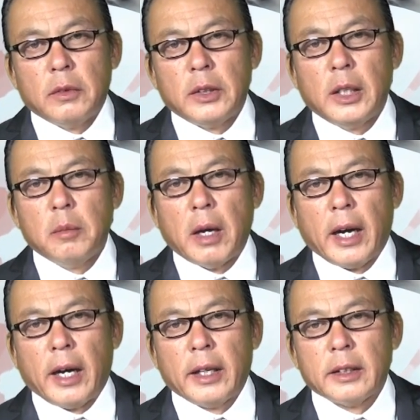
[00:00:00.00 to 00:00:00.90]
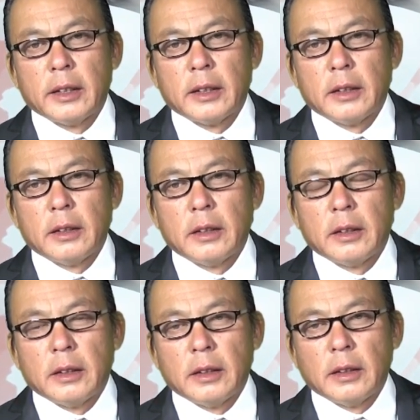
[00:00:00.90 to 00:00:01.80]
nhưng mà
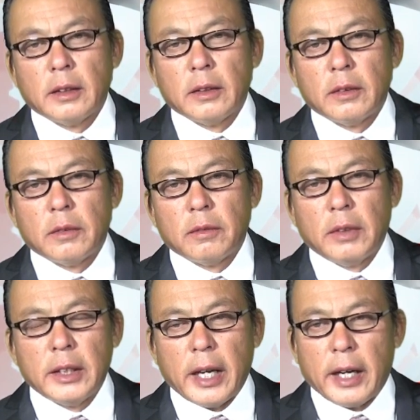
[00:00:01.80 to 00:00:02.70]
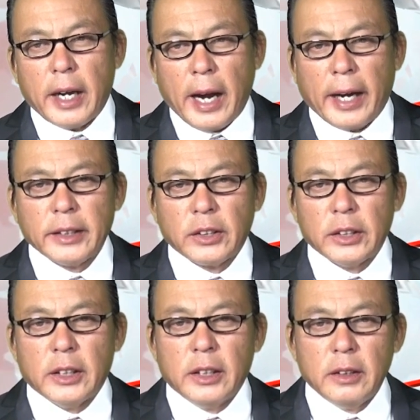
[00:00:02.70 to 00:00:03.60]
vấn đề hãng
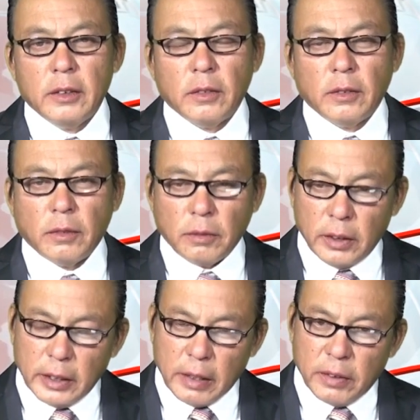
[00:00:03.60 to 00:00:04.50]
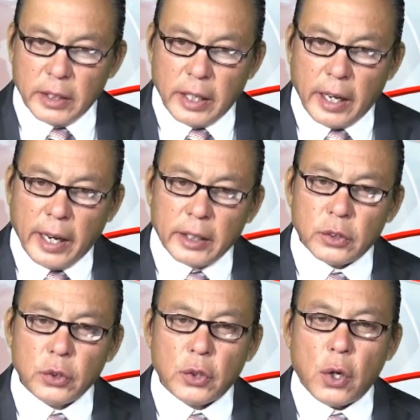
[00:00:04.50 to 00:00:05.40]
xưởng vấn đề vấn đề ăn
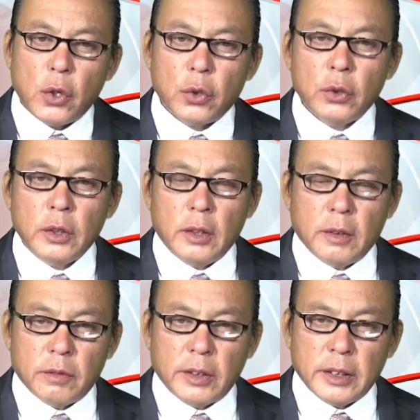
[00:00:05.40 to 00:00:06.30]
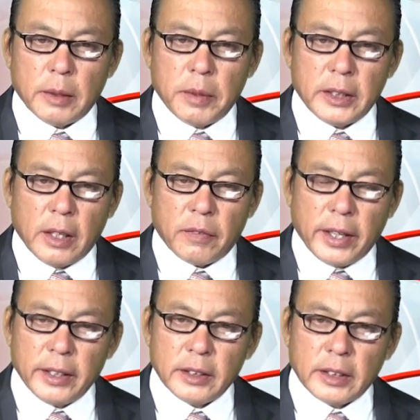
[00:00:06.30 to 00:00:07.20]
to go vấn đề bây giờ
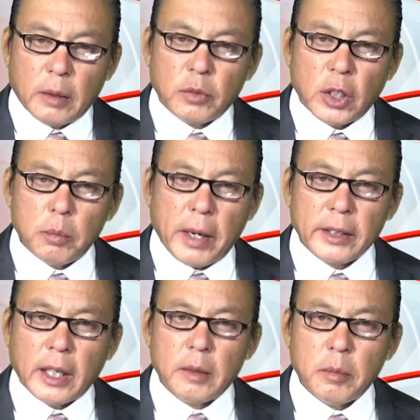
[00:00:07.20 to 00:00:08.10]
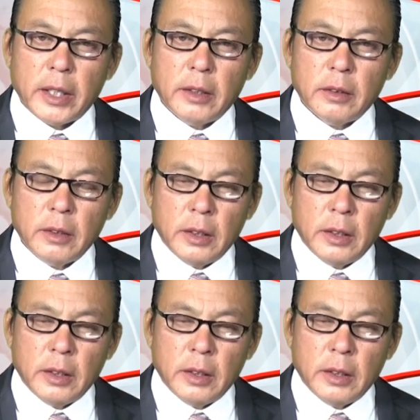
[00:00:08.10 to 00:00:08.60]
phải chăm sóc bản thân mình